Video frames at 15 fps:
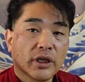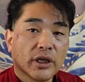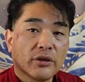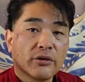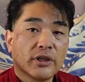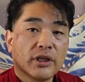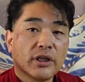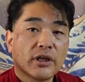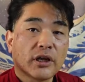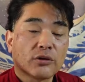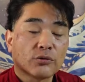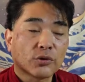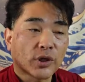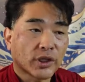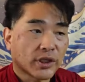LED
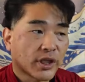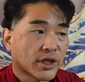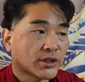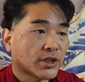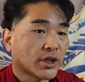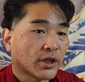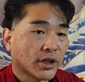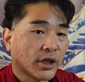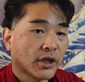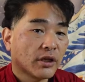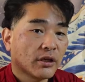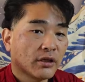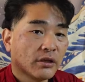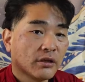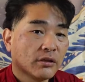ライトとかに照らされてね
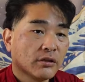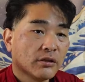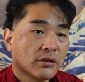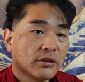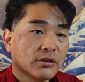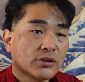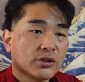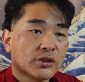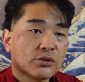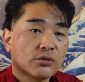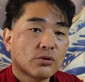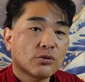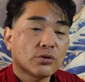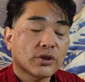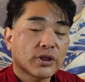人
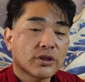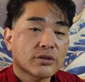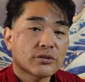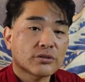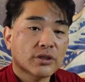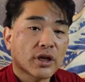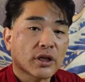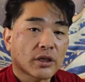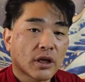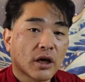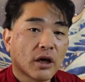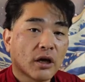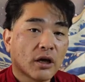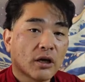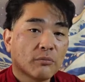工的に作られ
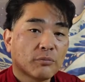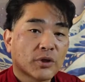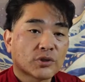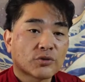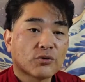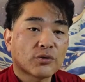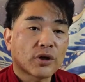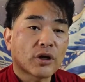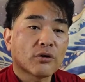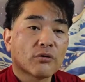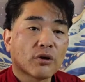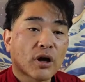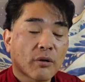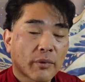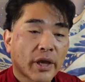たパソコンから
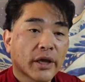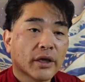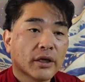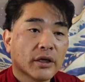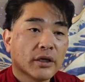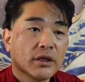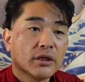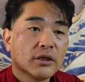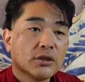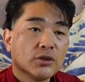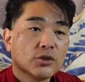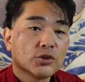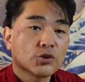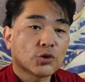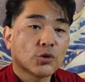の画面
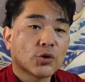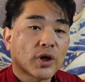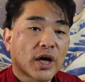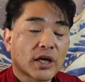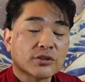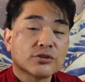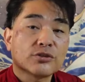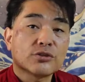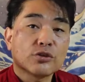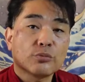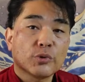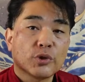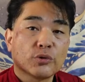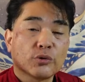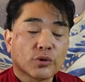その活字を
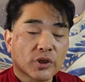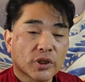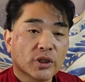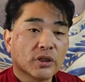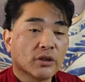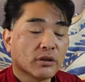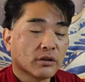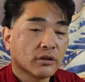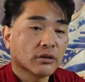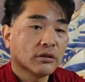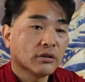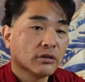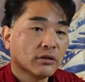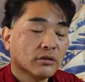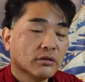見る時に
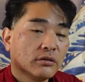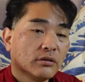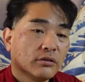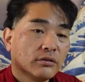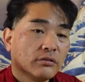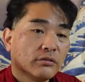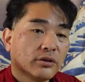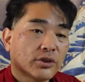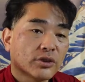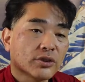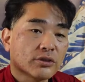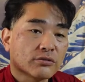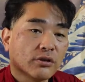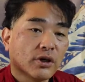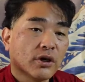私
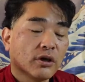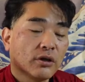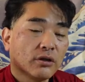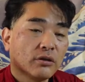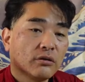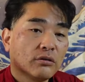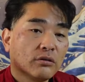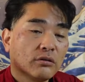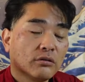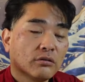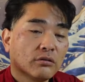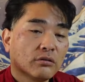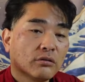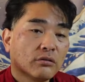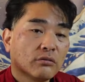たちは
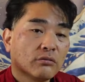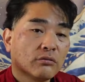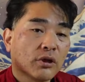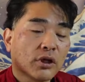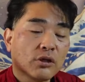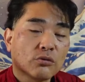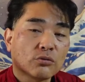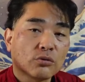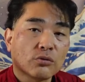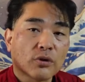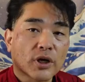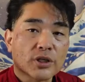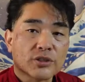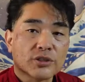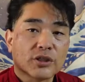何をどう
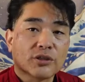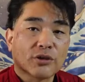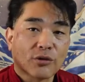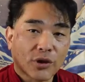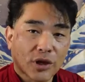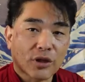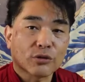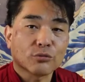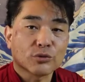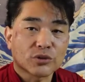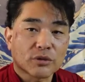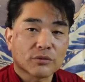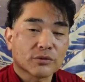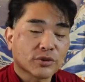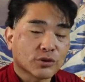感じてきたのかなと思っ
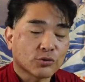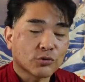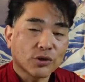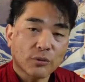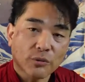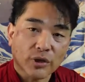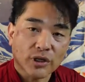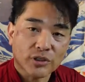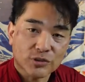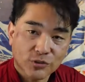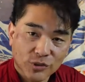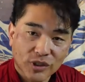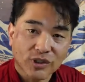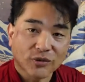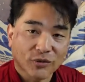ちゃいますねそんなものが必
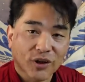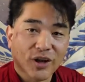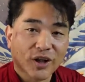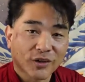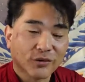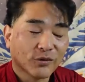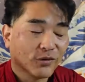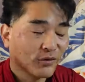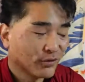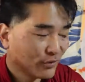要だったのかなと